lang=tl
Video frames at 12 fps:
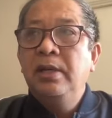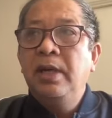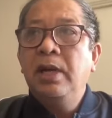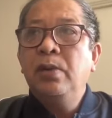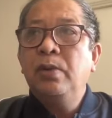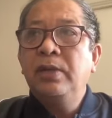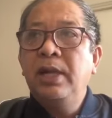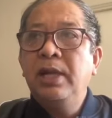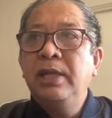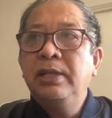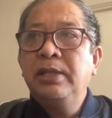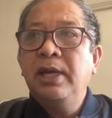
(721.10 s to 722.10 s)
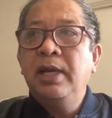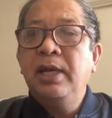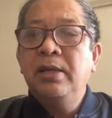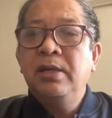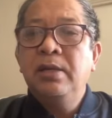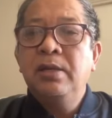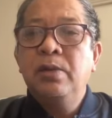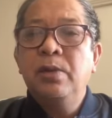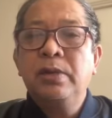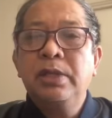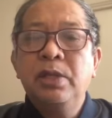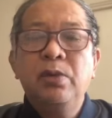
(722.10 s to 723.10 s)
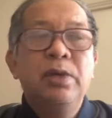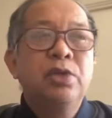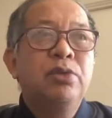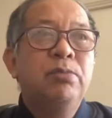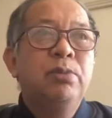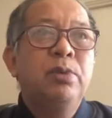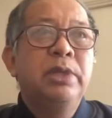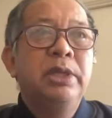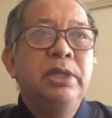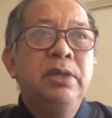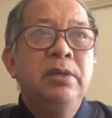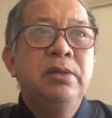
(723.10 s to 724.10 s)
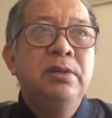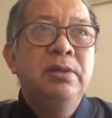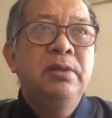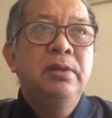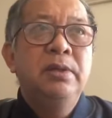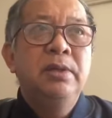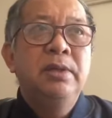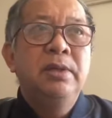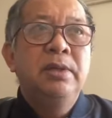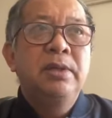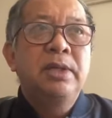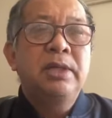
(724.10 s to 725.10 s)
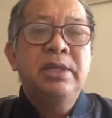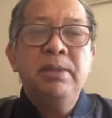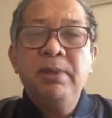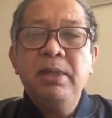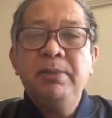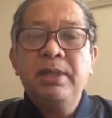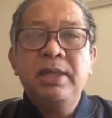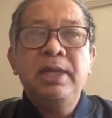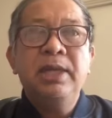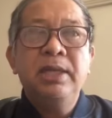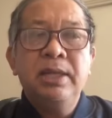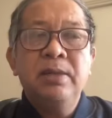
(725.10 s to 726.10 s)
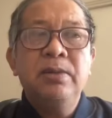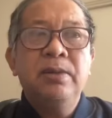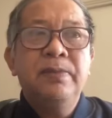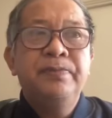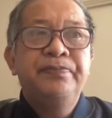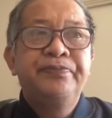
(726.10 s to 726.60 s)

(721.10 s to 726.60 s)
ako dalhin sa korte o isumbong ninyo. Kasi may batayan ako